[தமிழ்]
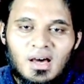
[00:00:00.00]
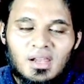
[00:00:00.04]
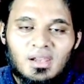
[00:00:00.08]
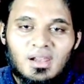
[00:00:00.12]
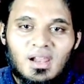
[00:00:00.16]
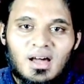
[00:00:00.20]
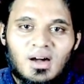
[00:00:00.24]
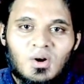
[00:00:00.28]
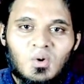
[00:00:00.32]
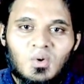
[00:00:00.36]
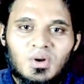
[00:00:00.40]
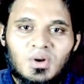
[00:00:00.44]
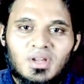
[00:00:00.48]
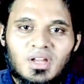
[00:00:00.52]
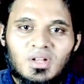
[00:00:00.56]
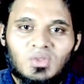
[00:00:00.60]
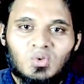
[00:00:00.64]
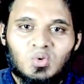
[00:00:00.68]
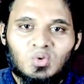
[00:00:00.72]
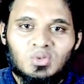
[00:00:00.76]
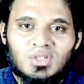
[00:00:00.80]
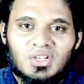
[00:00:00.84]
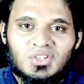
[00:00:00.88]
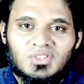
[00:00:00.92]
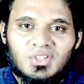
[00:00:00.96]
அல்லாஹுடைய
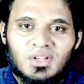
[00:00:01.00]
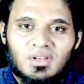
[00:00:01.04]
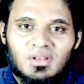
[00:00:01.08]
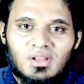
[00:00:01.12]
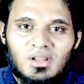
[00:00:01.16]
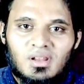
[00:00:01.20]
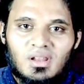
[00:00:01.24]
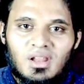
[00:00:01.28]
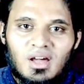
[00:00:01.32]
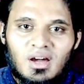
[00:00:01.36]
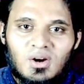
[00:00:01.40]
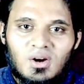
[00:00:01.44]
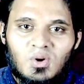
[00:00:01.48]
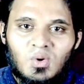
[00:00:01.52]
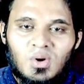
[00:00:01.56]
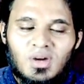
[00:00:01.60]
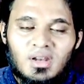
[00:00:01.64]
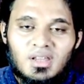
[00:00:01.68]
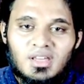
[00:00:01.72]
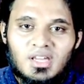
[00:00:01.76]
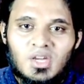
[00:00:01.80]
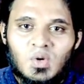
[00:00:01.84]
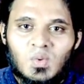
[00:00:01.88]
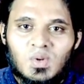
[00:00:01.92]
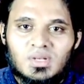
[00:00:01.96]
தூதர் சொல்லல்லாஹு
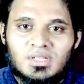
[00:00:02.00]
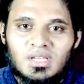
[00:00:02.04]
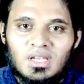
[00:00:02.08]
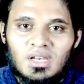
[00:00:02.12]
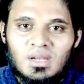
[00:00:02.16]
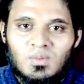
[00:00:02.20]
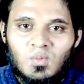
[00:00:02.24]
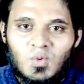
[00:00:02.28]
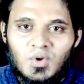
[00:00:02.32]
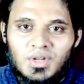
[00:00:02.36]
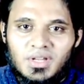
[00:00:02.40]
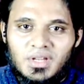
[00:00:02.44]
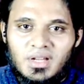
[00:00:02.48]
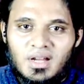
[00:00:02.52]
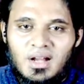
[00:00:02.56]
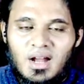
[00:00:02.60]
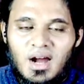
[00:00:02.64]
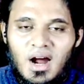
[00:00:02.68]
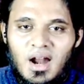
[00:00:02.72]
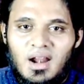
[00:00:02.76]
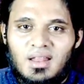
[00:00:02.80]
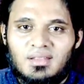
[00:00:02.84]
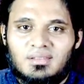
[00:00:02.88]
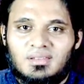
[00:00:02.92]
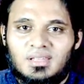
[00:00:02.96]
அலிஹி வசல்லமுடைய
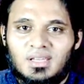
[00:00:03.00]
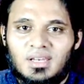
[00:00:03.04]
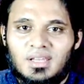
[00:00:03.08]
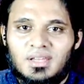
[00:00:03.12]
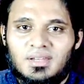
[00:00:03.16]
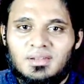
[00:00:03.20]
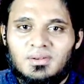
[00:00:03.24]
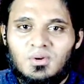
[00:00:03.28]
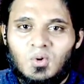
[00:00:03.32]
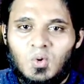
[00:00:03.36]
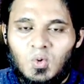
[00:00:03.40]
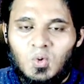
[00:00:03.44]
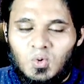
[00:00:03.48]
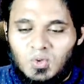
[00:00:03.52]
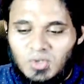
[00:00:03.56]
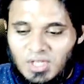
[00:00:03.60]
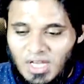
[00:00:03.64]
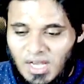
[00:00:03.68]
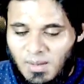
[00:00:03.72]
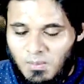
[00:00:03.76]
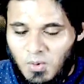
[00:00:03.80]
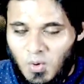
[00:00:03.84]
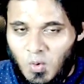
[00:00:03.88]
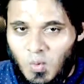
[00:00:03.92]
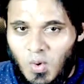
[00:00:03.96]
காலத்திலே
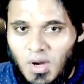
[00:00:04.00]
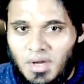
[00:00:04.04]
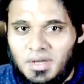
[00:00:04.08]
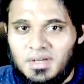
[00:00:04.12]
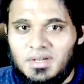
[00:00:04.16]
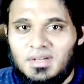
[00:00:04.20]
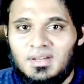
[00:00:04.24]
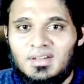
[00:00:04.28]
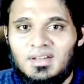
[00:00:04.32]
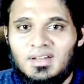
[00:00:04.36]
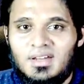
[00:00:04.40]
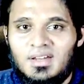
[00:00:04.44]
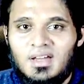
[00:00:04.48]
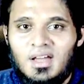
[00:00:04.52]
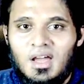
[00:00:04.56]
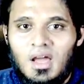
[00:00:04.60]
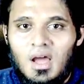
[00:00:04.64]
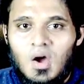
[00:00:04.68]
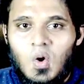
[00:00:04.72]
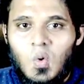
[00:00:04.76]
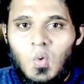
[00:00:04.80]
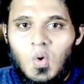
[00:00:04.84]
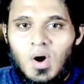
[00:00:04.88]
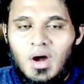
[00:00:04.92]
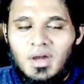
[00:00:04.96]
குச்சாபுல் வகை
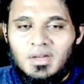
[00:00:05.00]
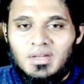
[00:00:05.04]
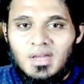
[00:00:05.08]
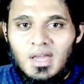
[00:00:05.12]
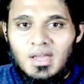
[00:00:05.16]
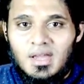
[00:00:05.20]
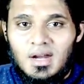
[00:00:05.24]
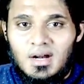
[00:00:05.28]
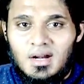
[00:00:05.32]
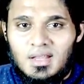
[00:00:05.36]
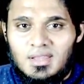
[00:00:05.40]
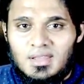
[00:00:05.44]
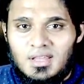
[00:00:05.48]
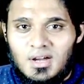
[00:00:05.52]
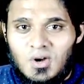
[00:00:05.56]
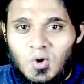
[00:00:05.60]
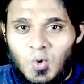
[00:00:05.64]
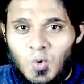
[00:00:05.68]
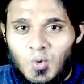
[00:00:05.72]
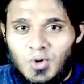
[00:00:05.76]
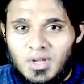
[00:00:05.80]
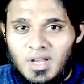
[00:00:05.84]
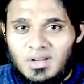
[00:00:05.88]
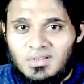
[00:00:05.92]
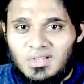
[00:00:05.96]
வகையை
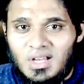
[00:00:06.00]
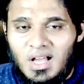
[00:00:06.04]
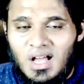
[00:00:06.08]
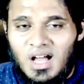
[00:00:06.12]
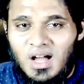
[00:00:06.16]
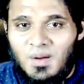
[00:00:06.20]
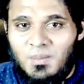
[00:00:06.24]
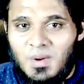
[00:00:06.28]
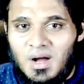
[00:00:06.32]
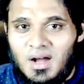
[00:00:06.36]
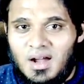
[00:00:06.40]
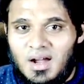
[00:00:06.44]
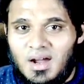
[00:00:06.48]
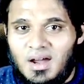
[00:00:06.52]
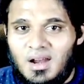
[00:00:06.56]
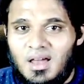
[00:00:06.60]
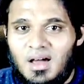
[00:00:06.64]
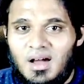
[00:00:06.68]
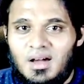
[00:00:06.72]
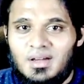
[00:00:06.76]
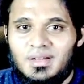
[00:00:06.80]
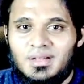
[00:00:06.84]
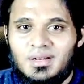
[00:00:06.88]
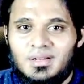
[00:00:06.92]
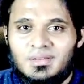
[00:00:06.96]
எழுதக்கூடிய
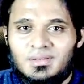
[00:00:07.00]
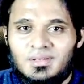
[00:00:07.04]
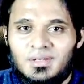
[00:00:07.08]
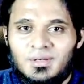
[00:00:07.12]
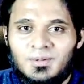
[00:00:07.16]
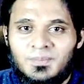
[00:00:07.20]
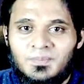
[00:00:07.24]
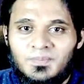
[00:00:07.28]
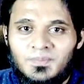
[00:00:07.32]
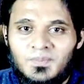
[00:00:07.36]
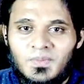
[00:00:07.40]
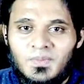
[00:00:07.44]
சஹாபாக்களாக இருந்து